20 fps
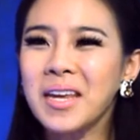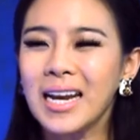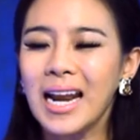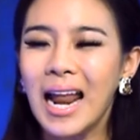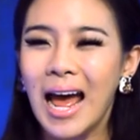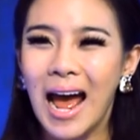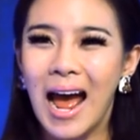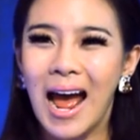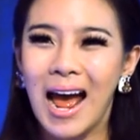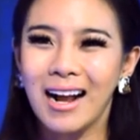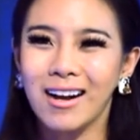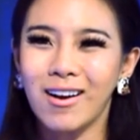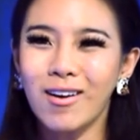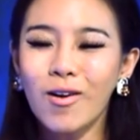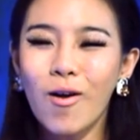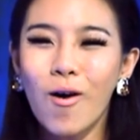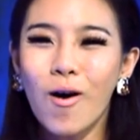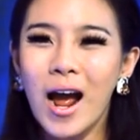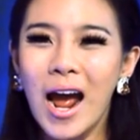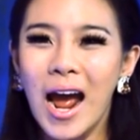กีฬาก็
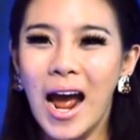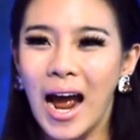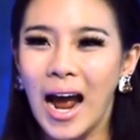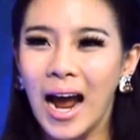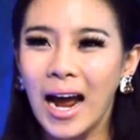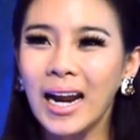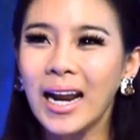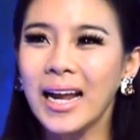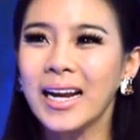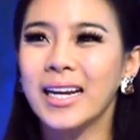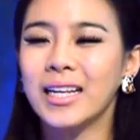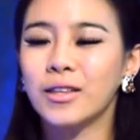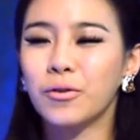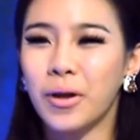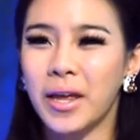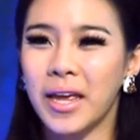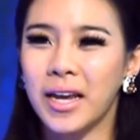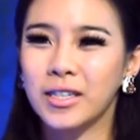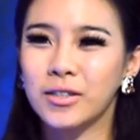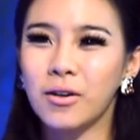ลองหาอะไรที่
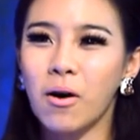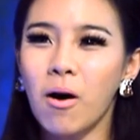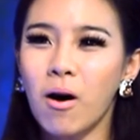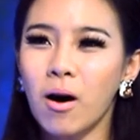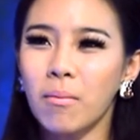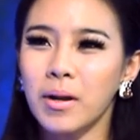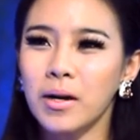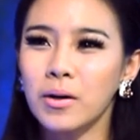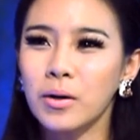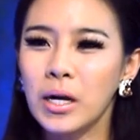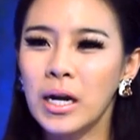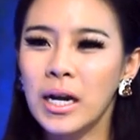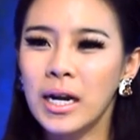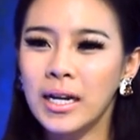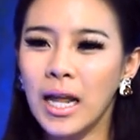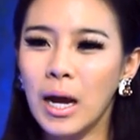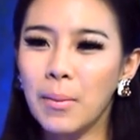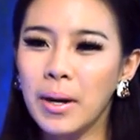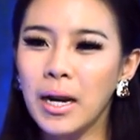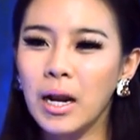ตัวเองชอบแล้ว
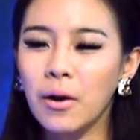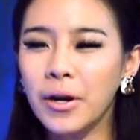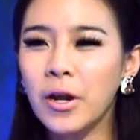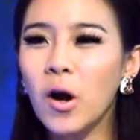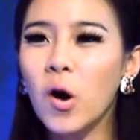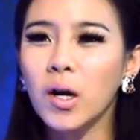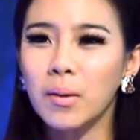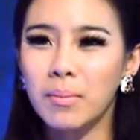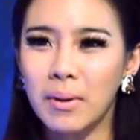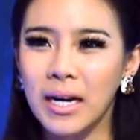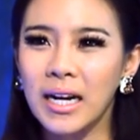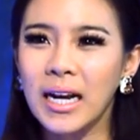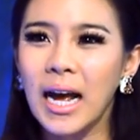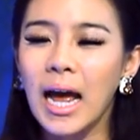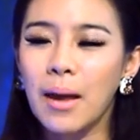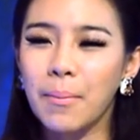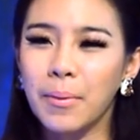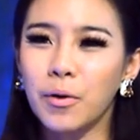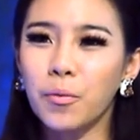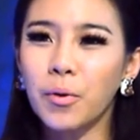ทำให้เราได้ออกกำลัง
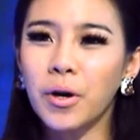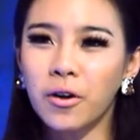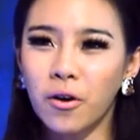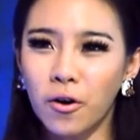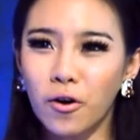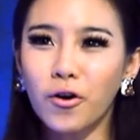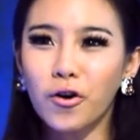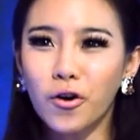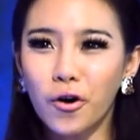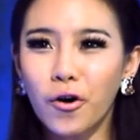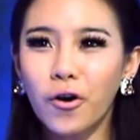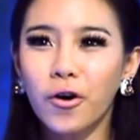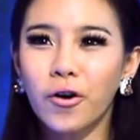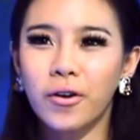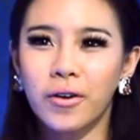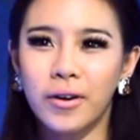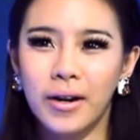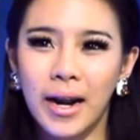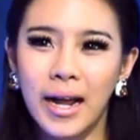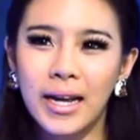กายไปด้วยก็
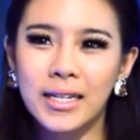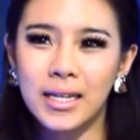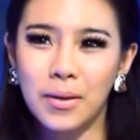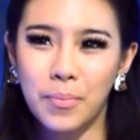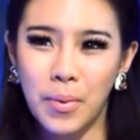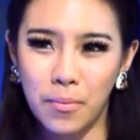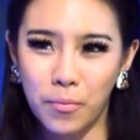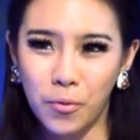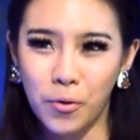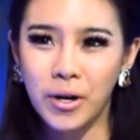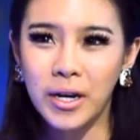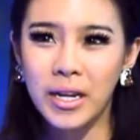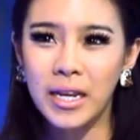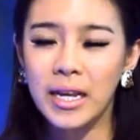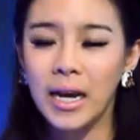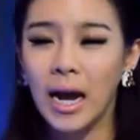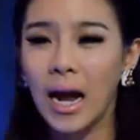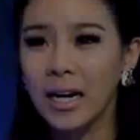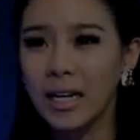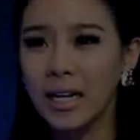น่าจะเป็นผลดีค่ะ